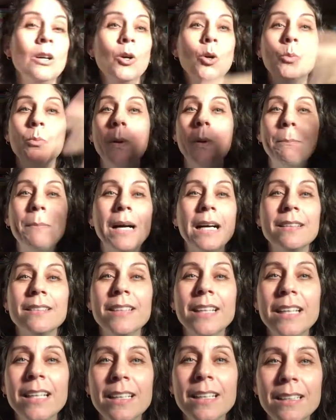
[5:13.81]
uma
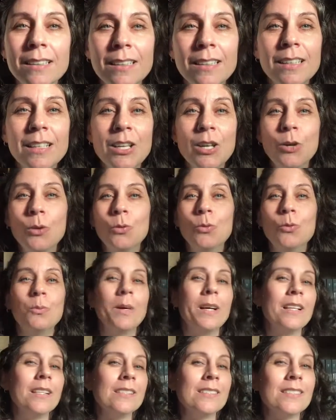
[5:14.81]
panela,
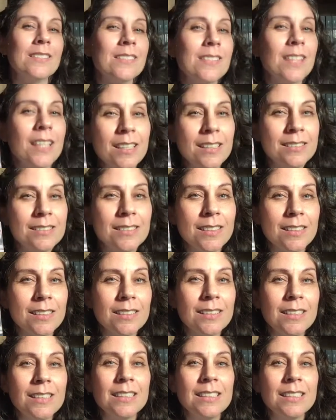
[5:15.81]
uma receita,